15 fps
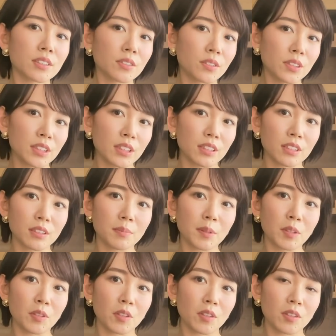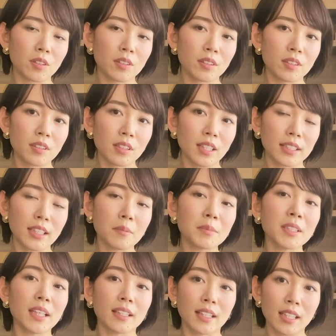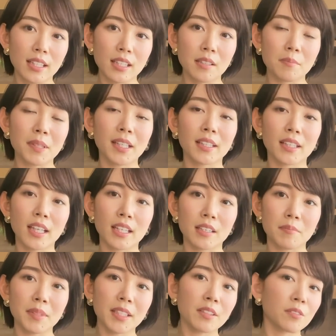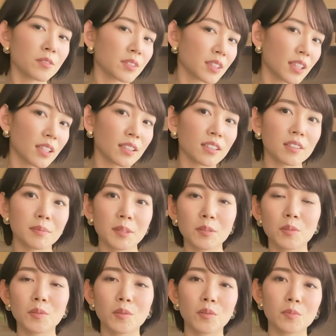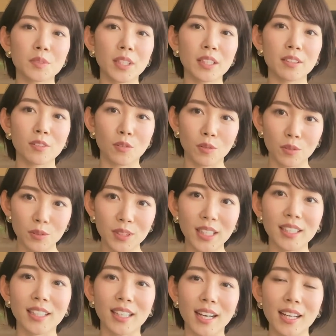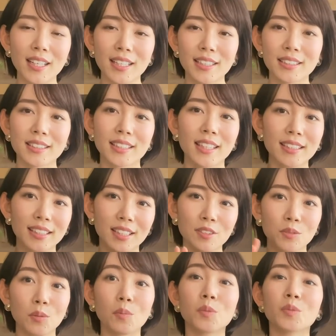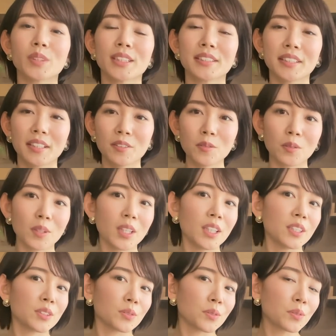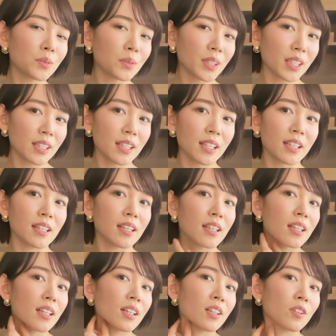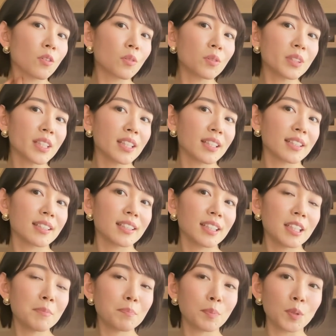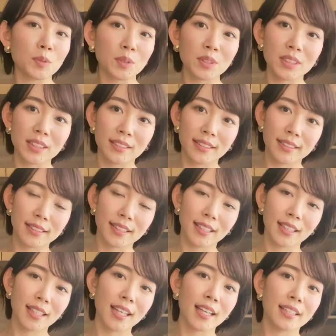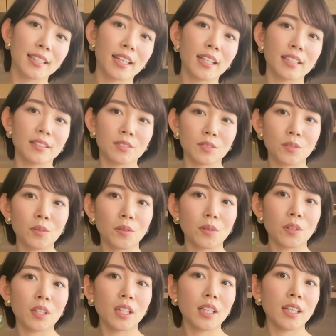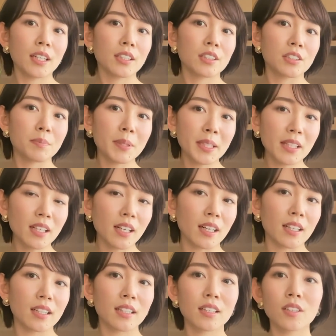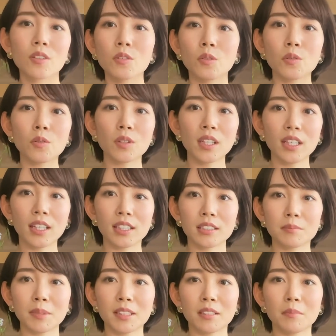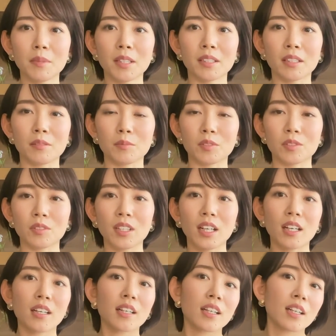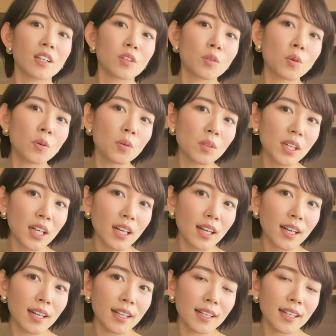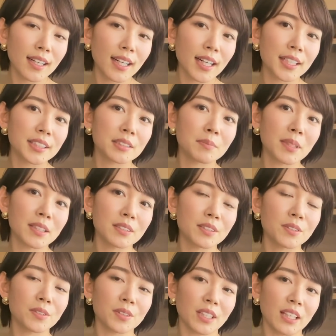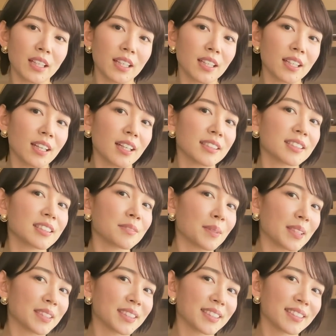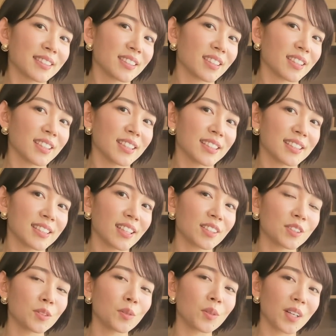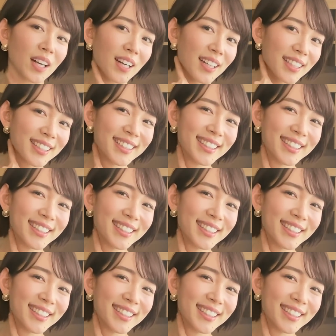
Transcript: 少し首を傾けたり曲げたり、いろんな首の方向を向くと普段から使ってると思うんですけど、その時にここに1本筋がですね綺麗に入ると、首がここから始まって見えてるものがここから始まるように感じます。視覚効果